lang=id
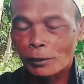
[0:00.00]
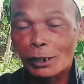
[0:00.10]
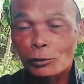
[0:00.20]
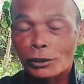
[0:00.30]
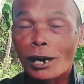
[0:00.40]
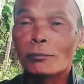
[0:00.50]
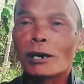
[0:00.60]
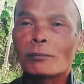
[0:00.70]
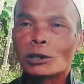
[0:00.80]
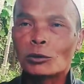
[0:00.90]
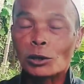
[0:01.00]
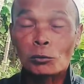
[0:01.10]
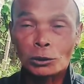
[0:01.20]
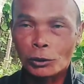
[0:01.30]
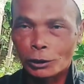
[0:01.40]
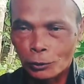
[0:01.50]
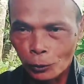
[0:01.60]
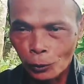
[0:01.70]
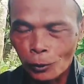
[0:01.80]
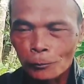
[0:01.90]
ikut ke abah ke Batu Haru waktu
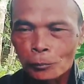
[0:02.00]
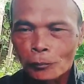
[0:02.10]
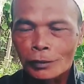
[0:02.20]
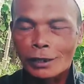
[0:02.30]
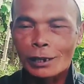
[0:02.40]
itu mm-hmm.